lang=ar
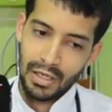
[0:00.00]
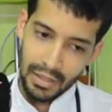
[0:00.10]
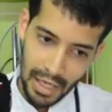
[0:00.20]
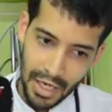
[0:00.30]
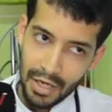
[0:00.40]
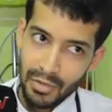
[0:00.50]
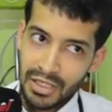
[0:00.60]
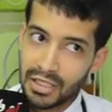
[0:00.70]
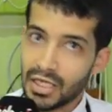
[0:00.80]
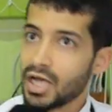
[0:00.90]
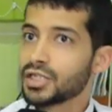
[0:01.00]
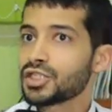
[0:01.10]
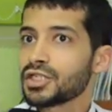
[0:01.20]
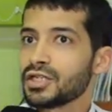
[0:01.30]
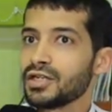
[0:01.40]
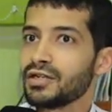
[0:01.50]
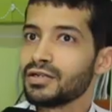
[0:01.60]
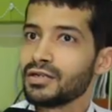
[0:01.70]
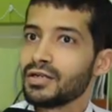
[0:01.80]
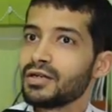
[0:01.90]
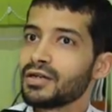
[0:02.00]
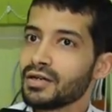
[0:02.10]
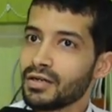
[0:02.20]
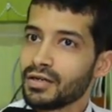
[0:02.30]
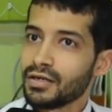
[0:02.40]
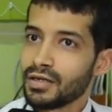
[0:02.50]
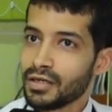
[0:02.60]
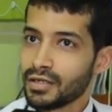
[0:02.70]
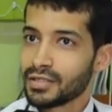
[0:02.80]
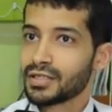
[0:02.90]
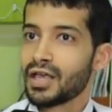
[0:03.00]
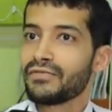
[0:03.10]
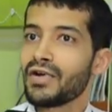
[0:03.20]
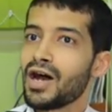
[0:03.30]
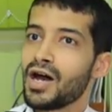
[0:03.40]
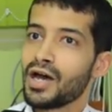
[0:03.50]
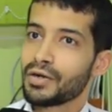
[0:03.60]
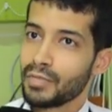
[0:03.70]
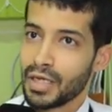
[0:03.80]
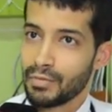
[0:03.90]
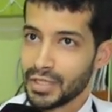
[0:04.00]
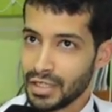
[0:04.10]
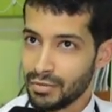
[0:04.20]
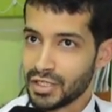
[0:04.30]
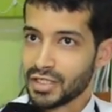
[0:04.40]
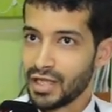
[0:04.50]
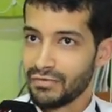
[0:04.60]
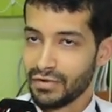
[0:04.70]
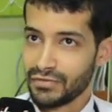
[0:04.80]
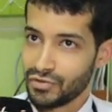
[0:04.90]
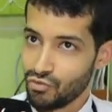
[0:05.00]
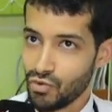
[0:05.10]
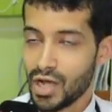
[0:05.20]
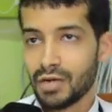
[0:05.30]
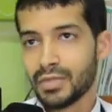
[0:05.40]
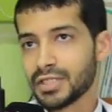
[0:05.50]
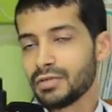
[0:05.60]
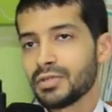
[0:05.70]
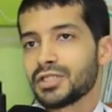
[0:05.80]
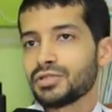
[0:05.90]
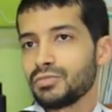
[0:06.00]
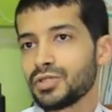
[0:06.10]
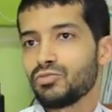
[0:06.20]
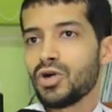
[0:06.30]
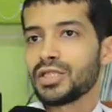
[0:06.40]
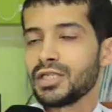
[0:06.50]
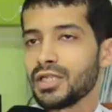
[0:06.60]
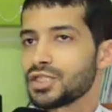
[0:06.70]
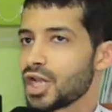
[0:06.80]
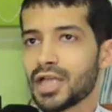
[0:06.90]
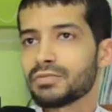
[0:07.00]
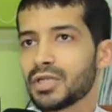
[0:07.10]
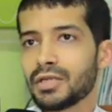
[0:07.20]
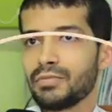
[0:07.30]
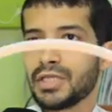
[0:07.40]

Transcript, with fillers: لان ما تقطعاتش آه، السفر ما, ما تحبسش السفر في الدول ما تحبسش مجموعه ديال الاجراءات ما, ما